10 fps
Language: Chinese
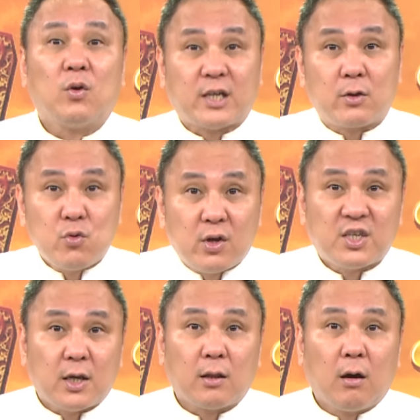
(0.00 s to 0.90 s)
我讲月
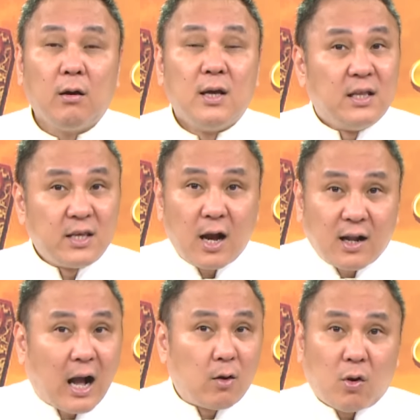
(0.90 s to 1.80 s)
线哦，你要
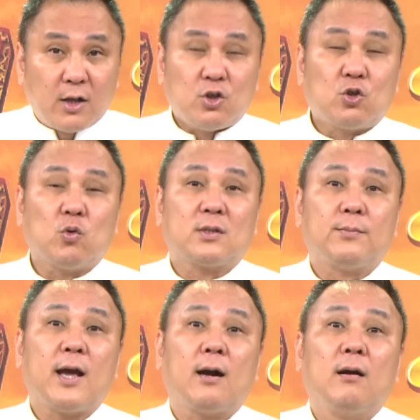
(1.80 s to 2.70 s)
赶快去做怎
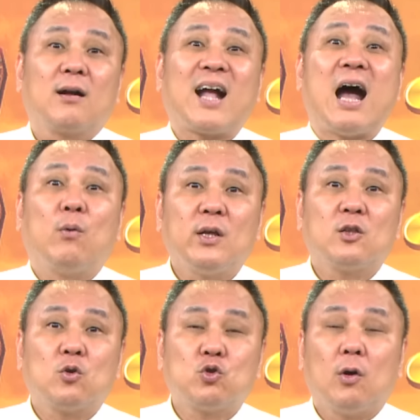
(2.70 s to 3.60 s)
么样卡位
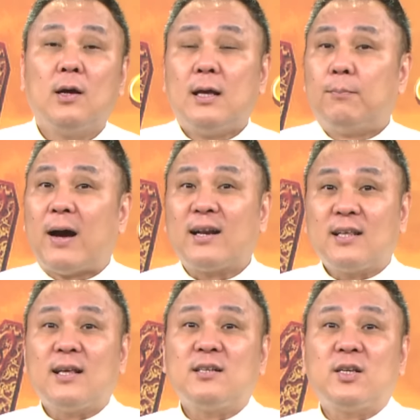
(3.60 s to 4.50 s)
的动作，把
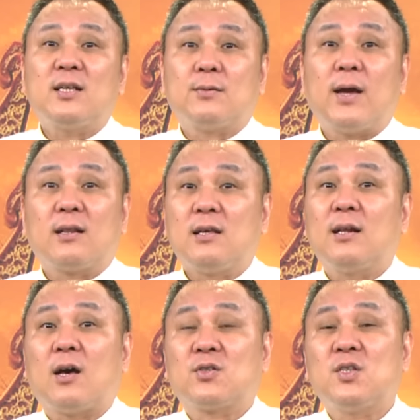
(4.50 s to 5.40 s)
你那些怎么样，你
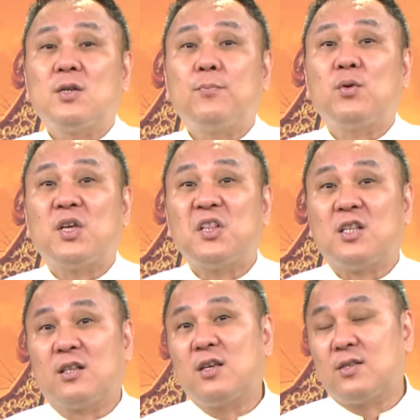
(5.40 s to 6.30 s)
的老师已经不理
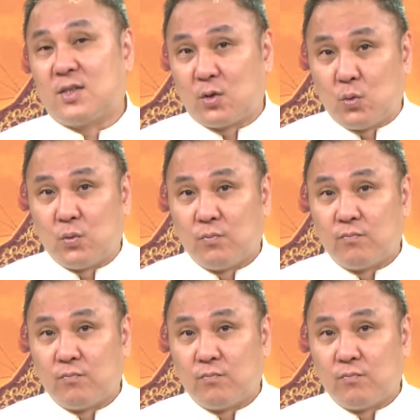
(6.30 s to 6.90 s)
你的电子股，